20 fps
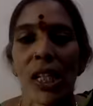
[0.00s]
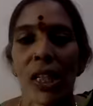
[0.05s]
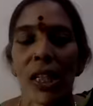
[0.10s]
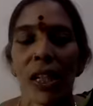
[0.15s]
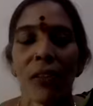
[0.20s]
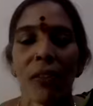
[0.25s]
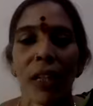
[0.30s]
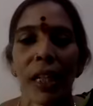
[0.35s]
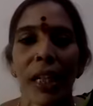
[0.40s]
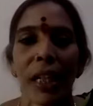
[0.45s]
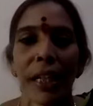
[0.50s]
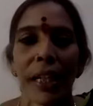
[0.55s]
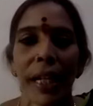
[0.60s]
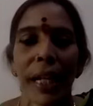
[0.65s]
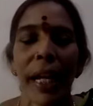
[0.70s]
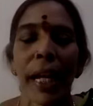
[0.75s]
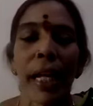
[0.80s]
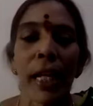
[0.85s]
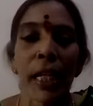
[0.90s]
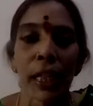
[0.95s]
ఏం చేసేవాళ్ళు అంటే
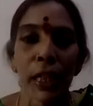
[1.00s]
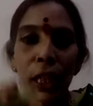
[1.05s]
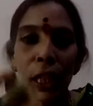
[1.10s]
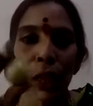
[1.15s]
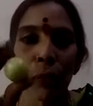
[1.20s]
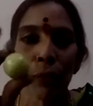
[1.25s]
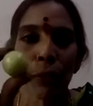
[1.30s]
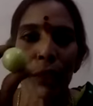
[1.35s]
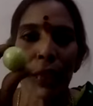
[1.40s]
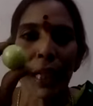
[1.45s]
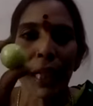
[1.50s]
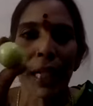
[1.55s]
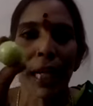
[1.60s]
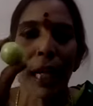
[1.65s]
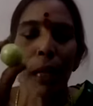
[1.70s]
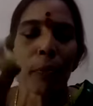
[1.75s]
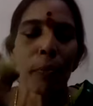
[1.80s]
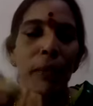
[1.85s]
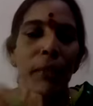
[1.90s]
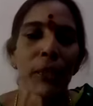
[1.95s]
ఈ
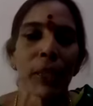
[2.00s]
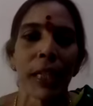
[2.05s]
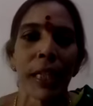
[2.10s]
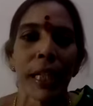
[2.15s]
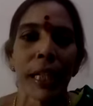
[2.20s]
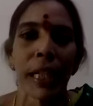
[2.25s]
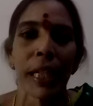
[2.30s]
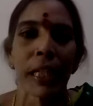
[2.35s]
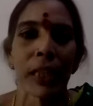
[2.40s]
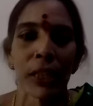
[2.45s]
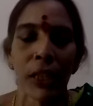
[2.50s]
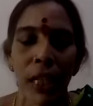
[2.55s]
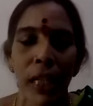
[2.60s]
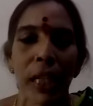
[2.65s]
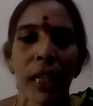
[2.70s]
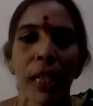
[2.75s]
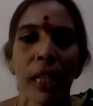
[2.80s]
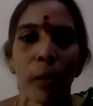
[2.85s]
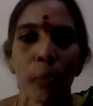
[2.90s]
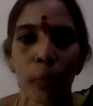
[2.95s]
ఉసిరికాయ పచ్చడిని
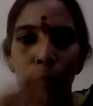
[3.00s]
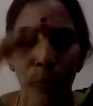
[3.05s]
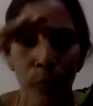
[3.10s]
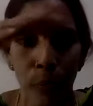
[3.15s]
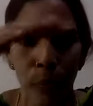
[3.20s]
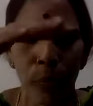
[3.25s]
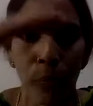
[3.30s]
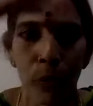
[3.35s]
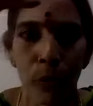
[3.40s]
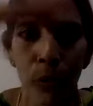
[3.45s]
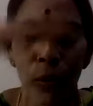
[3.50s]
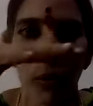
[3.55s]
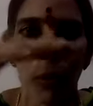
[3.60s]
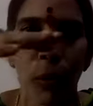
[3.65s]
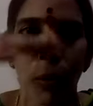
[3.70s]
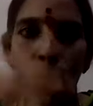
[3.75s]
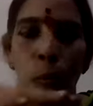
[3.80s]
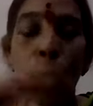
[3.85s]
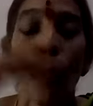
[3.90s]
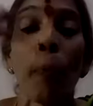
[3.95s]
చక్కగా
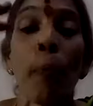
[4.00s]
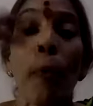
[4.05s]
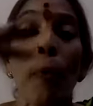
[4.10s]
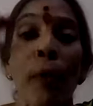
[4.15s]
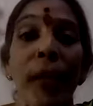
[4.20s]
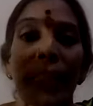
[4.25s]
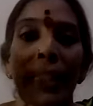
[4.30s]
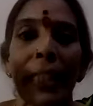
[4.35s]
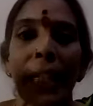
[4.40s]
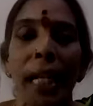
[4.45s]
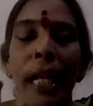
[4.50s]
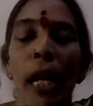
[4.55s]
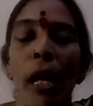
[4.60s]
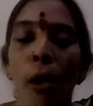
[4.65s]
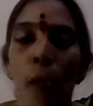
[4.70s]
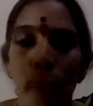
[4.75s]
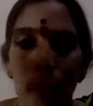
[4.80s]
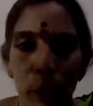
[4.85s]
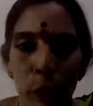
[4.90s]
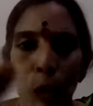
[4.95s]
ఉప్పు వేసి
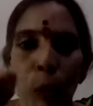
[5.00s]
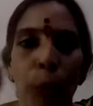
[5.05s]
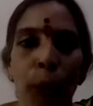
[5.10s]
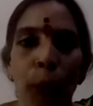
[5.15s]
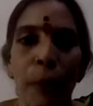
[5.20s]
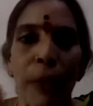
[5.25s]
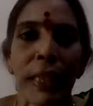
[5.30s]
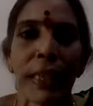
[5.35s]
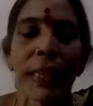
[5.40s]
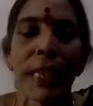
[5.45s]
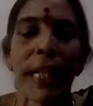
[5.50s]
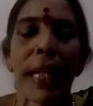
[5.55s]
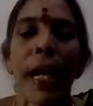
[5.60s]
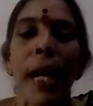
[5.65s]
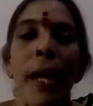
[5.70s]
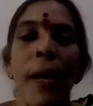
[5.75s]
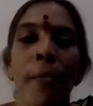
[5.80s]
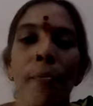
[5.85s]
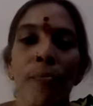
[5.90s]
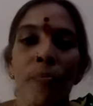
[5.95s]
పసుపు వేసి
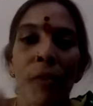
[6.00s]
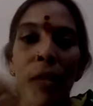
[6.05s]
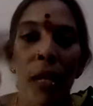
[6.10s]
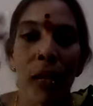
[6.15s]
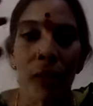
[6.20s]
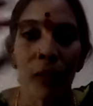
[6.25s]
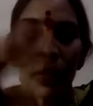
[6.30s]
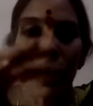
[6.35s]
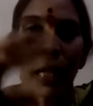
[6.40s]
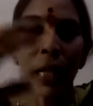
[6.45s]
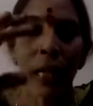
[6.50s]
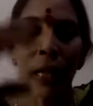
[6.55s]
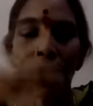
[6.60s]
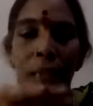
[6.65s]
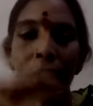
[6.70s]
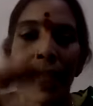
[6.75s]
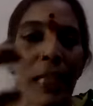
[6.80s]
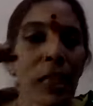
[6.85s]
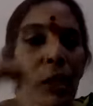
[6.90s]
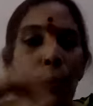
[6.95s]

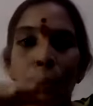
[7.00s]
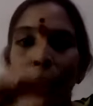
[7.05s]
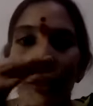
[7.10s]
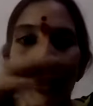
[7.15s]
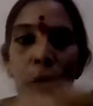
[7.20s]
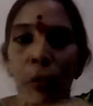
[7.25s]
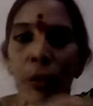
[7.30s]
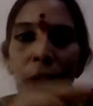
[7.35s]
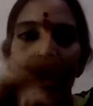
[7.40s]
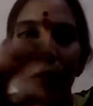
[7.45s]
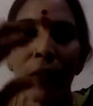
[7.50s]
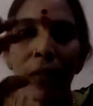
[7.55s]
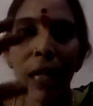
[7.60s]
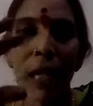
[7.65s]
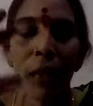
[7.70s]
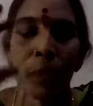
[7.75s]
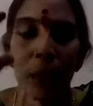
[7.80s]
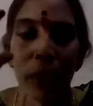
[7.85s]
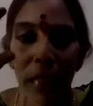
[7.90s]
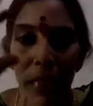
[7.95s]
దంచి పెట్టుకునేవాళ్ళు
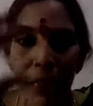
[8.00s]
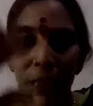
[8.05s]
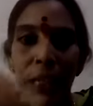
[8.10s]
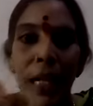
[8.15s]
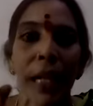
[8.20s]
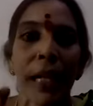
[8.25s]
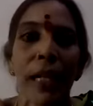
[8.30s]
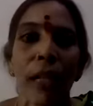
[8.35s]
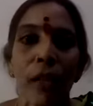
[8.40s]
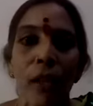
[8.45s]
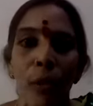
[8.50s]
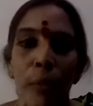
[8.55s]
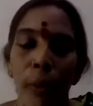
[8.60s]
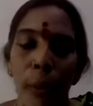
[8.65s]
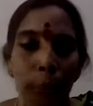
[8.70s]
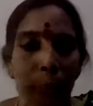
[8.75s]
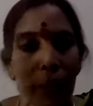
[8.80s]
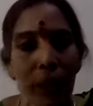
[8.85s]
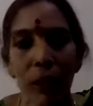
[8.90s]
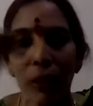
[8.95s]
అనమాట జాడీల్లో మా
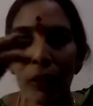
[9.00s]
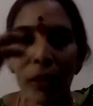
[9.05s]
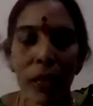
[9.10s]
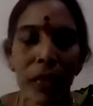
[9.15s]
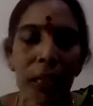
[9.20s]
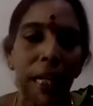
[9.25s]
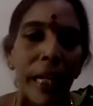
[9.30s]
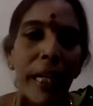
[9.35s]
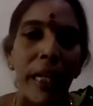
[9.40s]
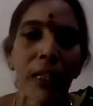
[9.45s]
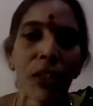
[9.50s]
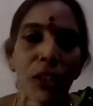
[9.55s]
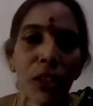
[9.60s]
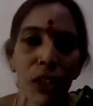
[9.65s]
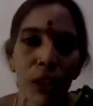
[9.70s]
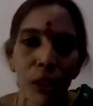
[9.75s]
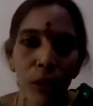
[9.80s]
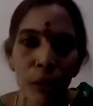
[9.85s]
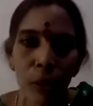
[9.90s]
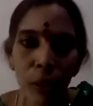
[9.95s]
పెద్దవాళ్ళు తయారు
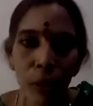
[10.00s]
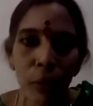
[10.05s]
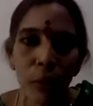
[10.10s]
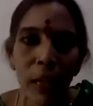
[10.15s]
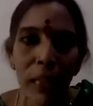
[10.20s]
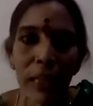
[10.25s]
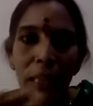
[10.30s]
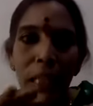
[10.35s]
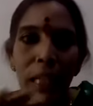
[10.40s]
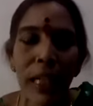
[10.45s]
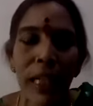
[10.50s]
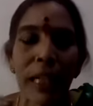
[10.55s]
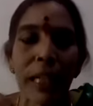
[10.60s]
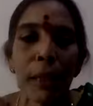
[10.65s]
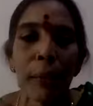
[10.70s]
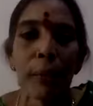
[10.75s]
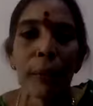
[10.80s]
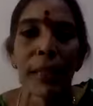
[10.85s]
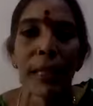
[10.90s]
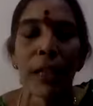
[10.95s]
చేసి వాసనలు
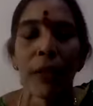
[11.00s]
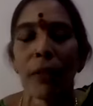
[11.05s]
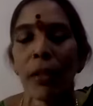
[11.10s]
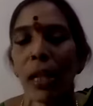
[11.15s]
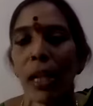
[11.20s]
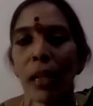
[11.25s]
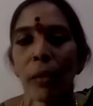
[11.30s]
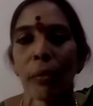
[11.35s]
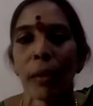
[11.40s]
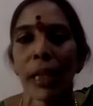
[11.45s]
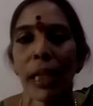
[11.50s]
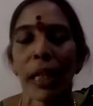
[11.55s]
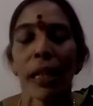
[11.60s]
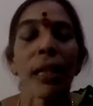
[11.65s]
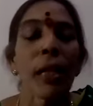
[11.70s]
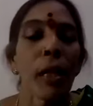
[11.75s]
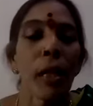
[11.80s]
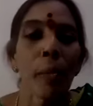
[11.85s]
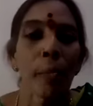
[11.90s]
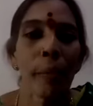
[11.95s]
గట్టి పెట్టేవాళ్ళు అనమాట
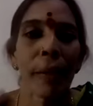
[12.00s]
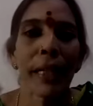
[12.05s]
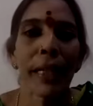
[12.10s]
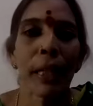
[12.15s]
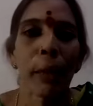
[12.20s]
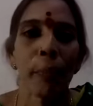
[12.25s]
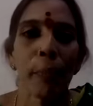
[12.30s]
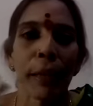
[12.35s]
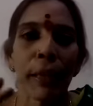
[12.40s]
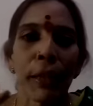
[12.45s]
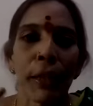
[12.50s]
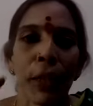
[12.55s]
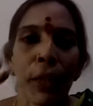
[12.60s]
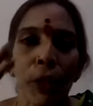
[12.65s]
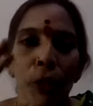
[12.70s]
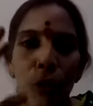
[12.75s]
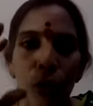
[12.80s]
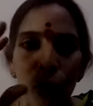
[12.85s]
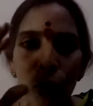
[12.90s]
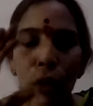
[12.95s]
పెట్టి
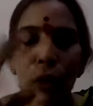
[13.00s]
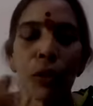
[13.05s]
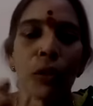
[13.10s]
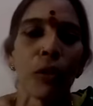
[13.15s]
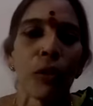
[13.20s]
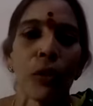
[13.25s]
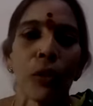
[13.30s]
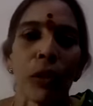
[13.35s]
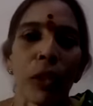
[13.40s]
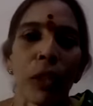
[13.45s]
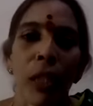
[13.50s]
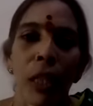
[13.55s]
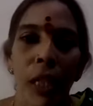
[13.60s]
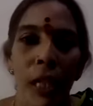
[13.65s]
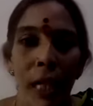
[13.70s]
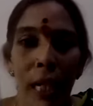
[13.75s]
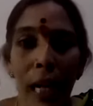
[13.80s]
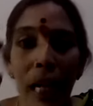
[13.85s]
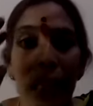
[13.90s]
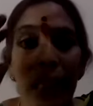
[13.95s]
ప్రతిరోజు
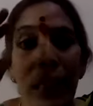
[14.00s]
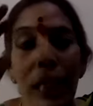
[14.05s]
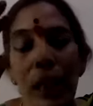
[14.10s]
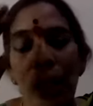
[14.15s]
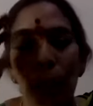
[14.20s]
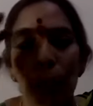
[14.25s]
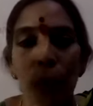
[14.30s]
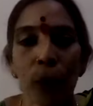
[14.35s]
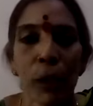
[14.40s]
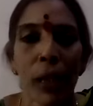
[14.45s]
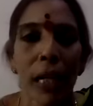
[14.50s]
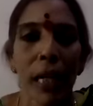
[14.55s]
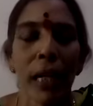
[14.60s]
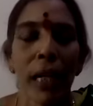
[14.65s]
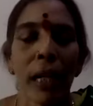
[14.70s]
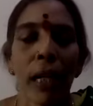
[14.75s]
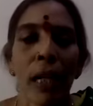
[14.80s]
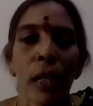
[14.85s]
రాత్రిల పూట